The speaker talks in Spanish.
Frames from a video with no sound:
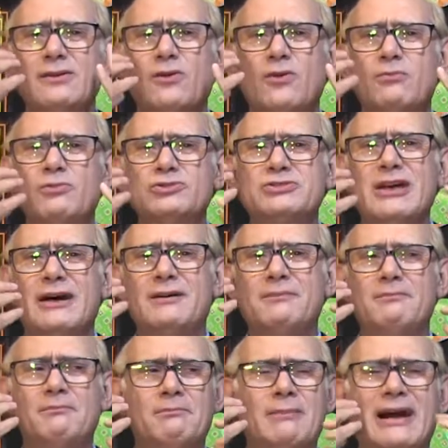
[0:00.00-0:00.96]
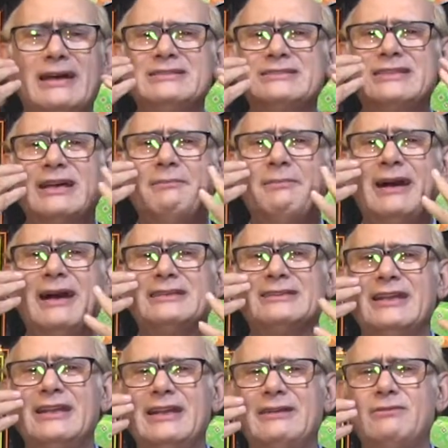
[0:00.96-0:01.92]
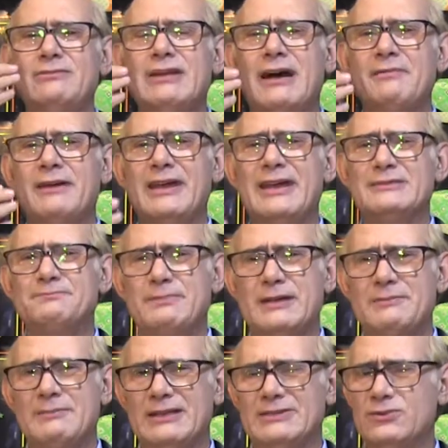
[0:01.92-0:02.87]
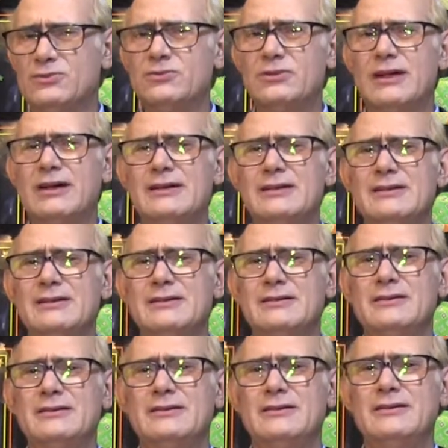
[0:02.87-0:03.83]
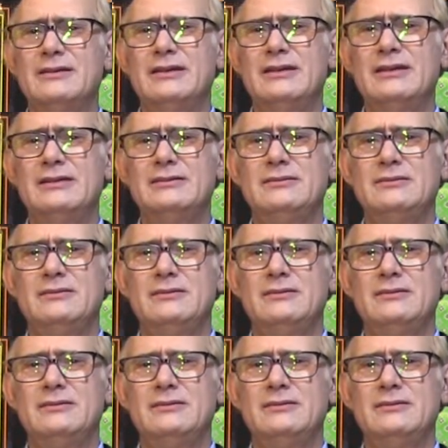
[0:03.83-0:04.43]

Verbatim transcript: con muchas manchas, van a tener una vejez prematura. ¿eh?